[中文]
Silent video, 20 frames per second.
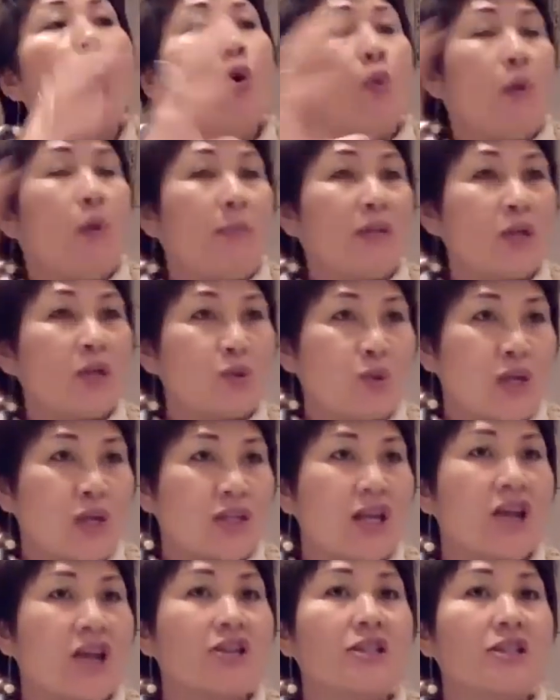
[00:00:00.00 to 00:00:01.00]
我们的损
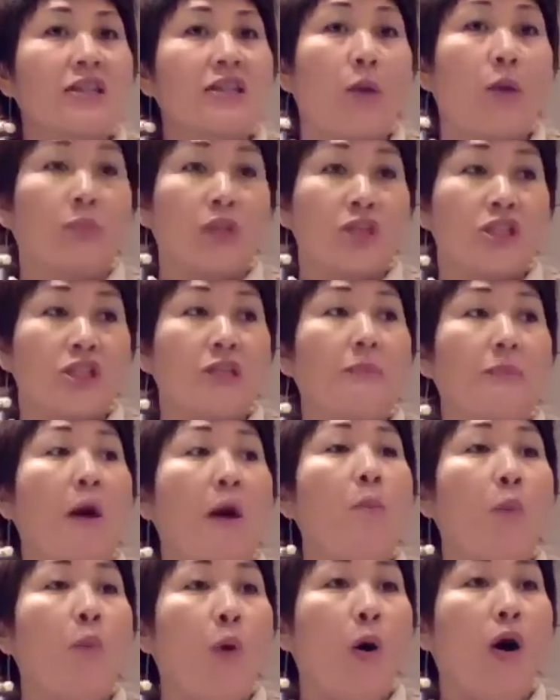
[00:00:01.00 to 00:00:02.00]
伤是在我们的细胞
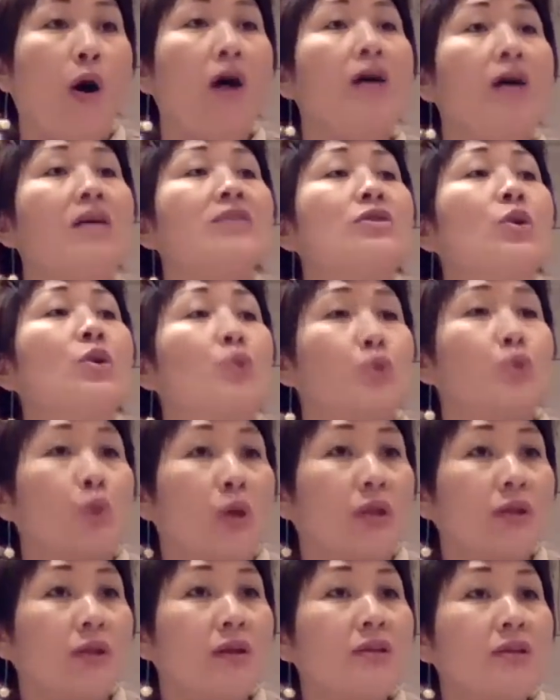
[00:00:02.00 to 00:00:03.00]
膜受损。